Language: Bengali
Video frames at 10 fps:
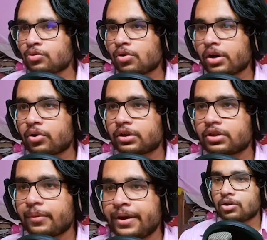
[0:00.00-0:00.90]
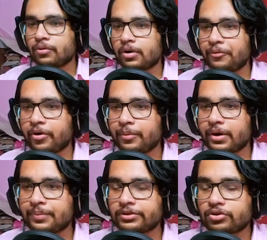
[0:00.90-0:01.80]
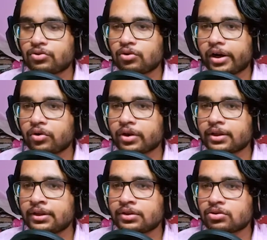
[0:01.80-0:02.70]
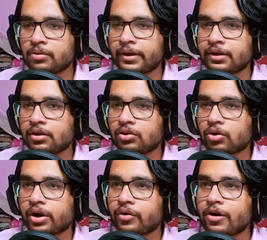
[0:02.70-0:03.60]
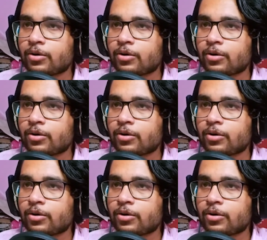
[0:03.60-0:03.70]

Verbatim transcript: টুটা ঢোকাতে হবে চলো ফটাফট আমার এপিসোড টুটা ঢুকিয়ে দিই চল ভাই ঢোকা ঢোকা